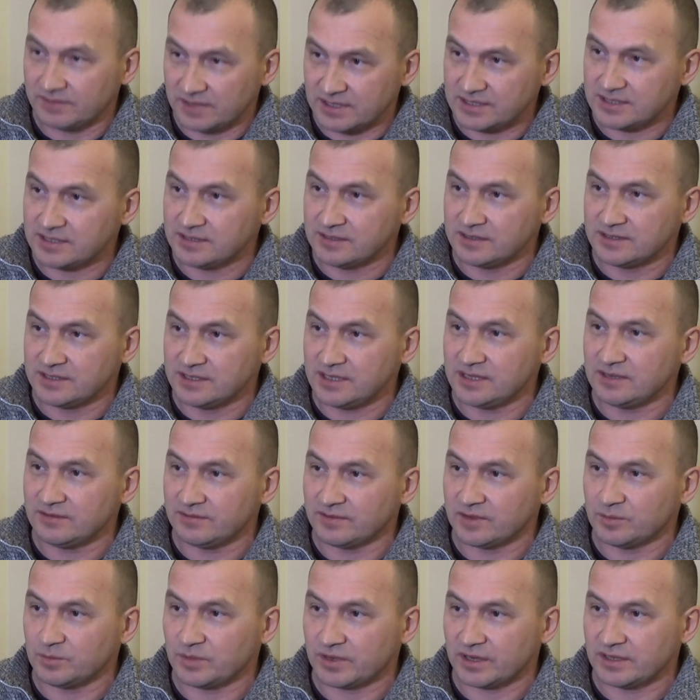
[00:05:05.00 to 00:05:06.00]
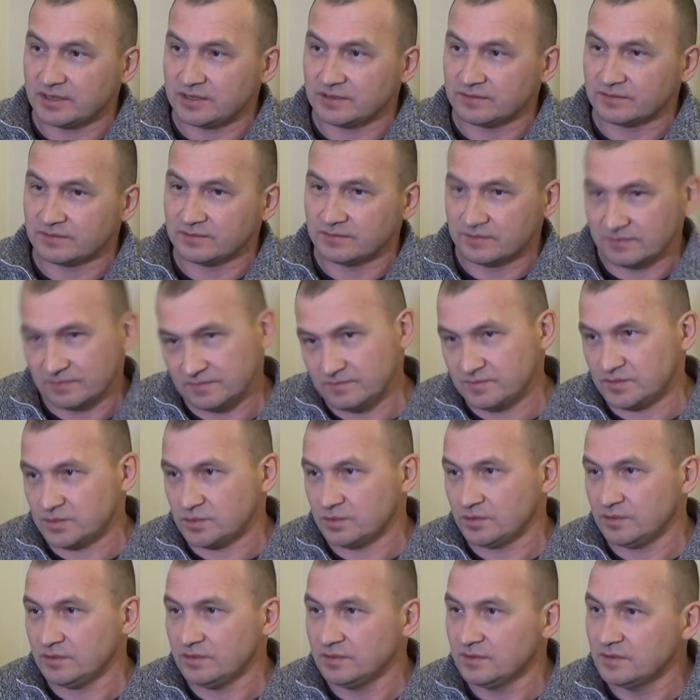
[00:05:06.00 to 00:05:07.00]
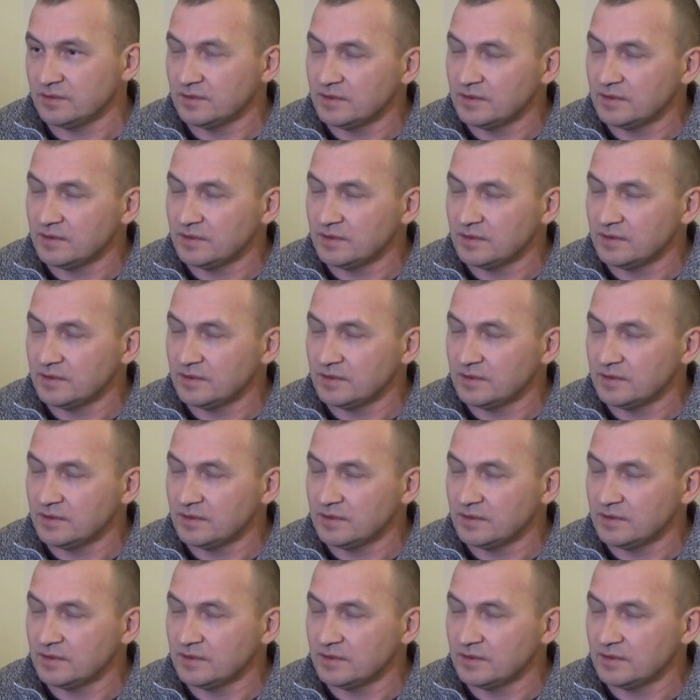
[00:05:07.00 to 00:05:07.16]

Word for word: вносил деньги в кооператив. Все.